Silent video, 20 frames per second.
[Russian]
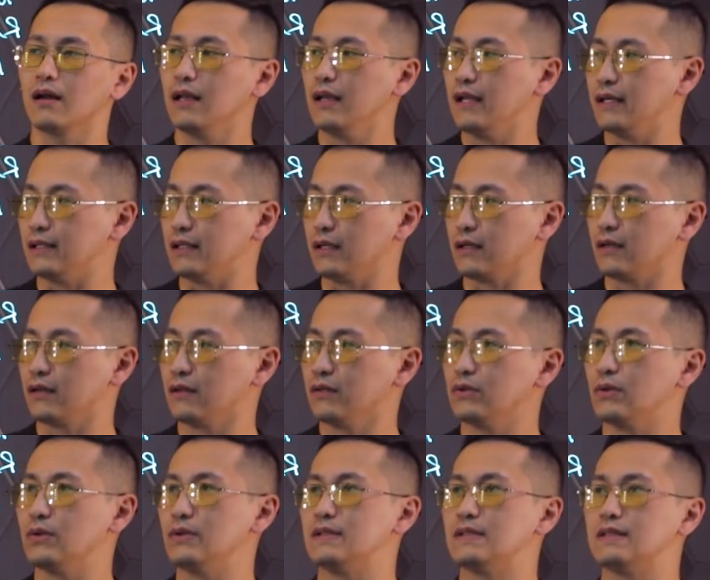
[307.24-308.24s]
клеток.
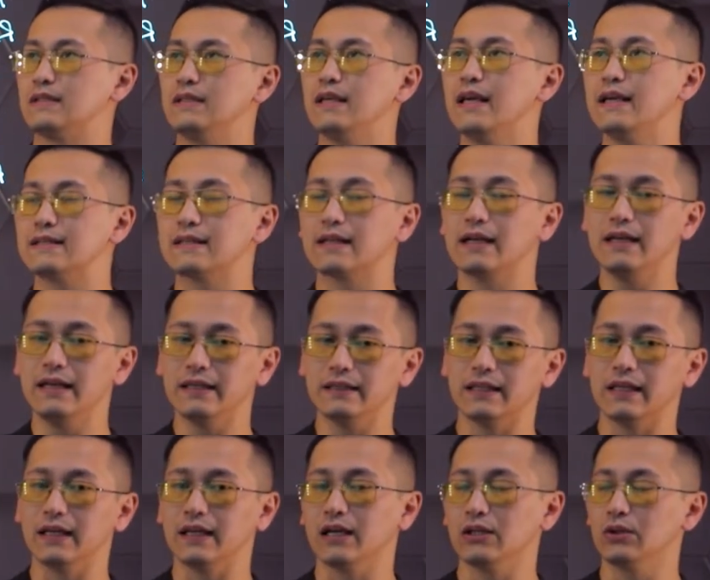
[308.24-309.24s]
То есть есть
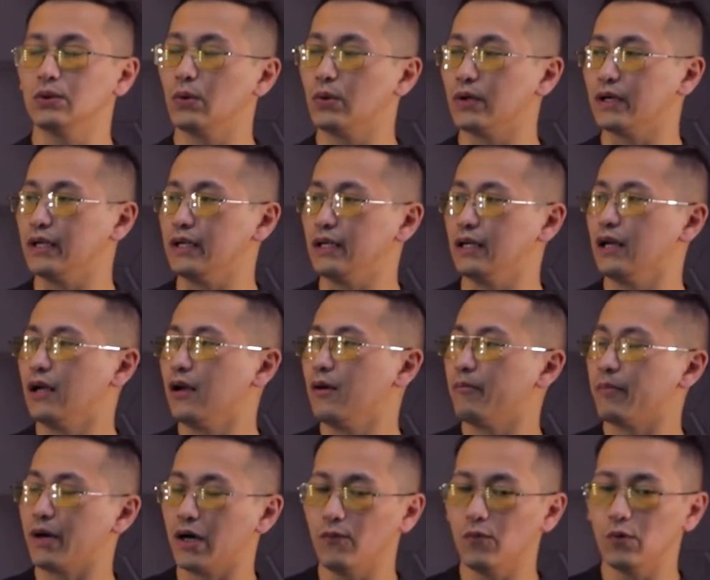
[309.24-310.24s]
клетки, которые
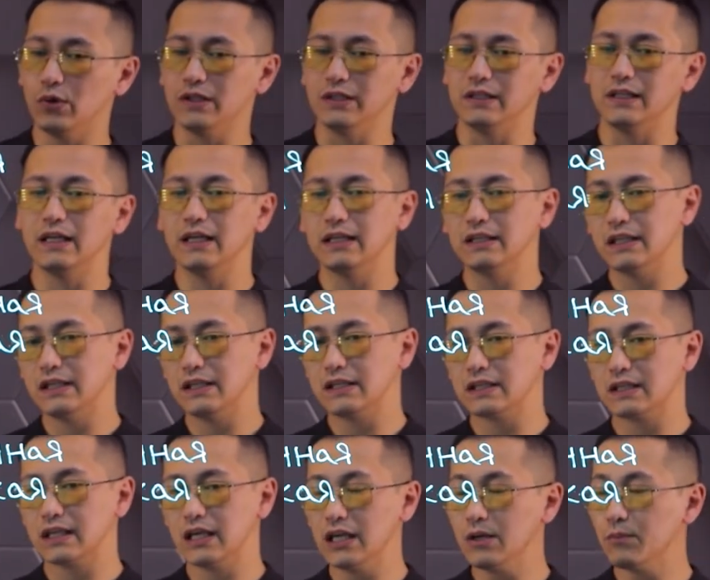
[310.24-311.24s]
проводят
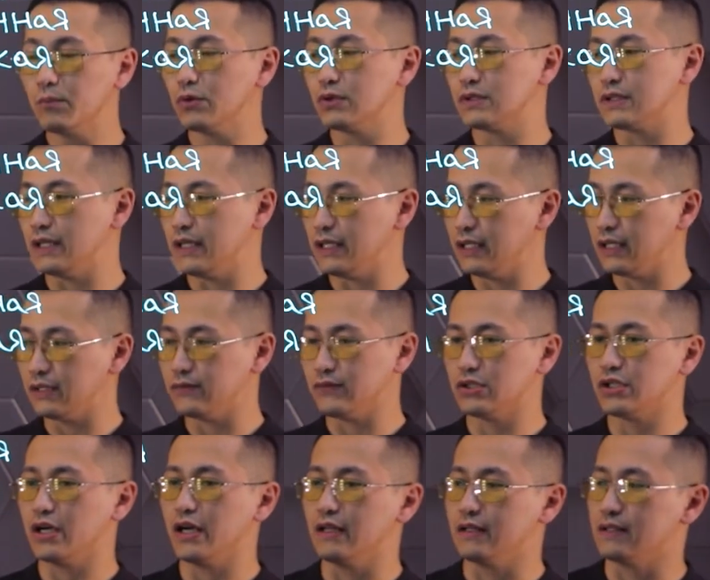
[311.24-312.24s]
электрические импульсы и не
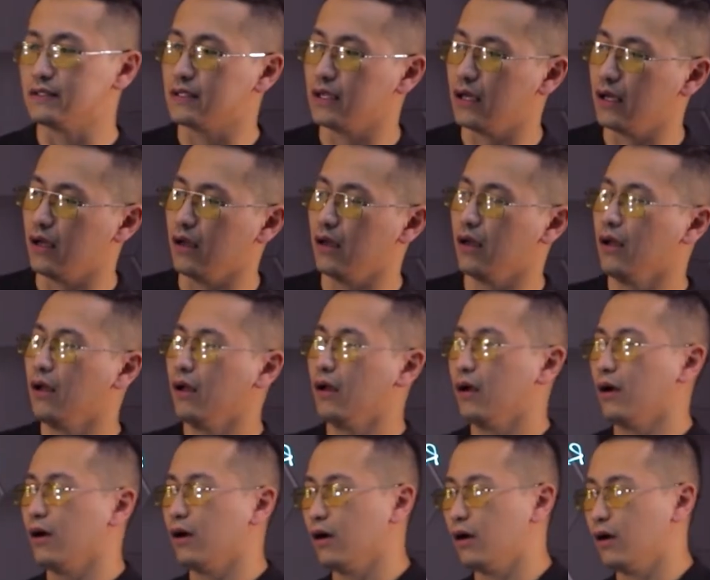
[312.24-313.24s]
отвечают за
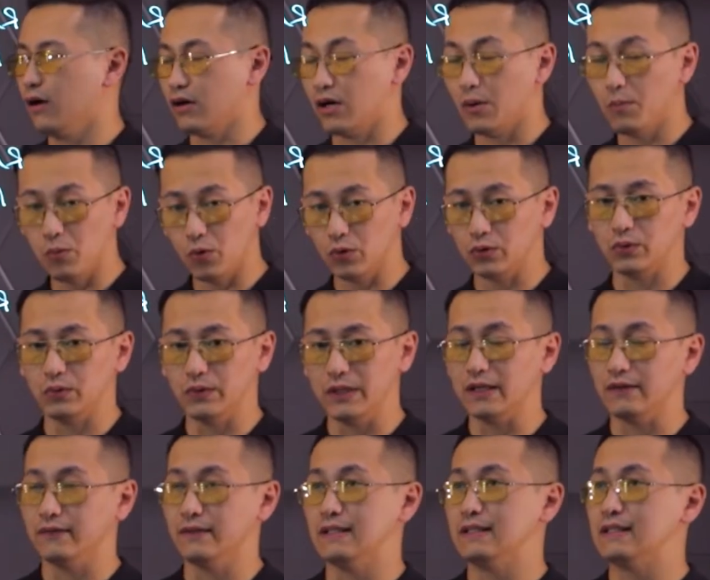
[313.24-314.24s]
э, работу
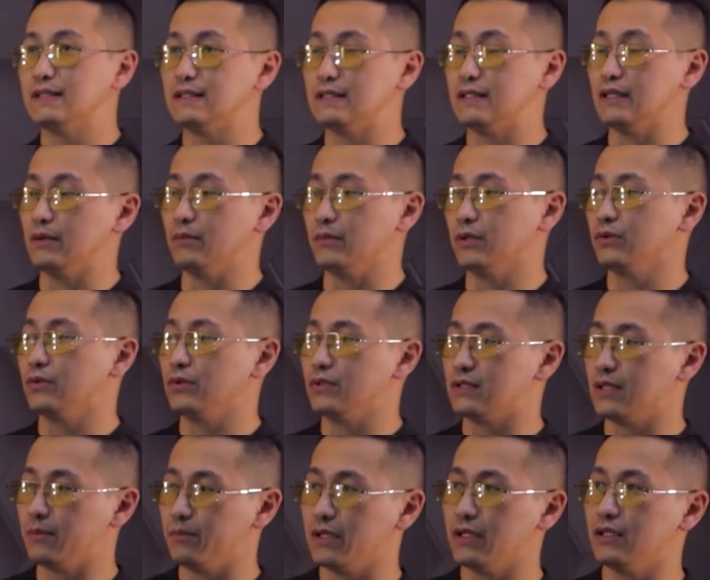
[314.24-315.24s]
нервной системы, то есть
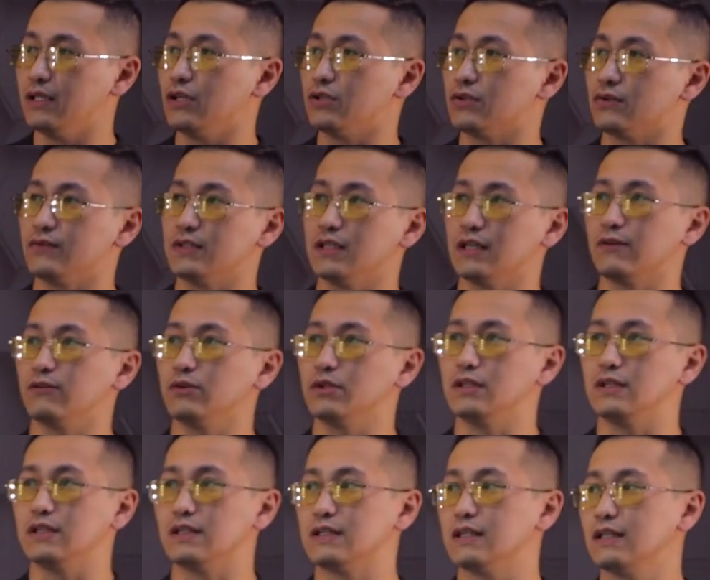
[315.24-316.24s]
за передачу всех вот
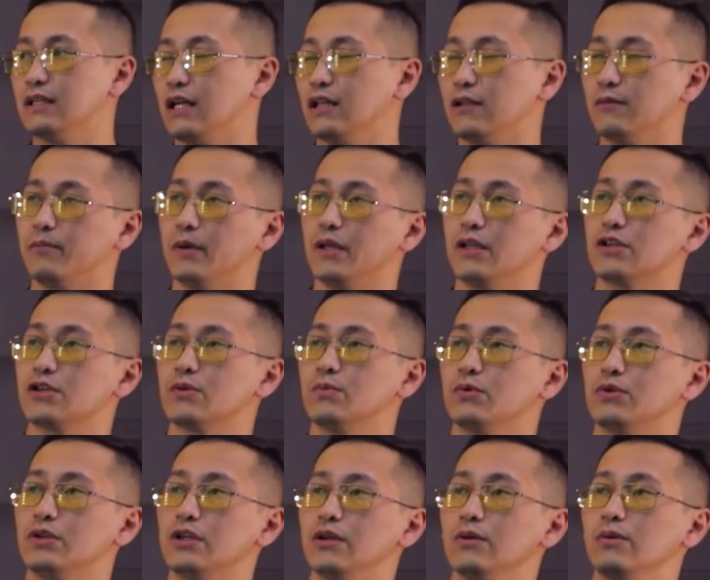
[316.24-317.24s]
этих сигналов по
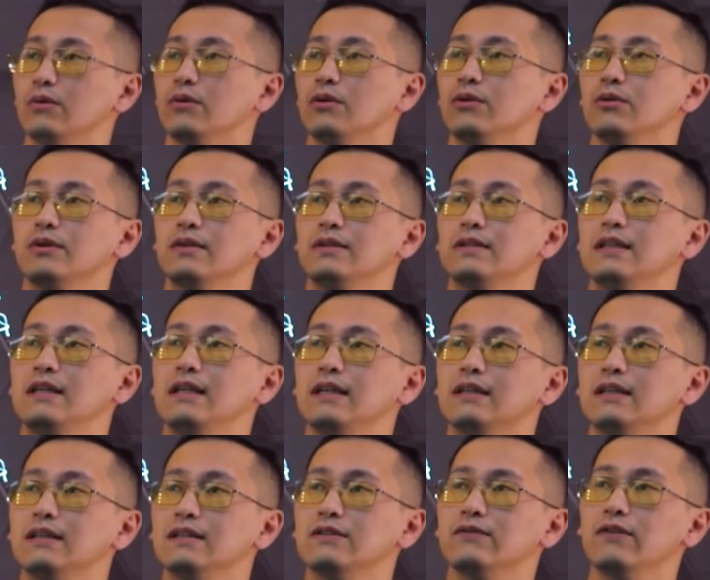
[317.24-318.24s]
нашему телу. То есть
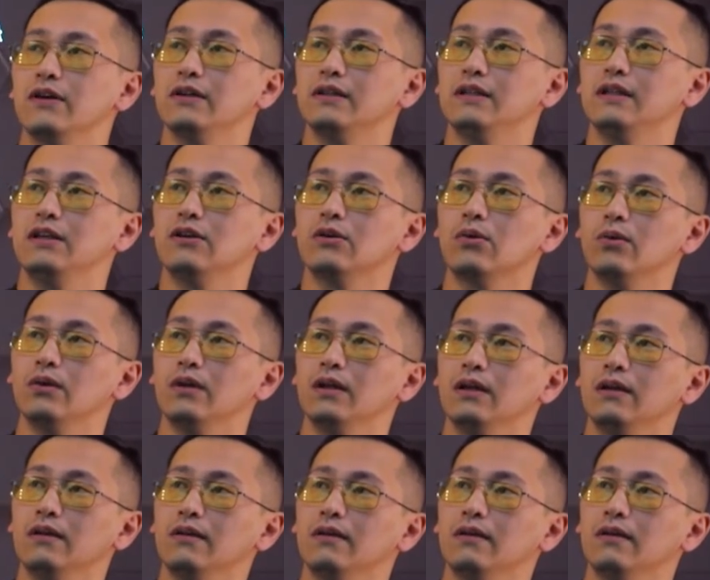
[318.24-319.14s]
их называют нейроны.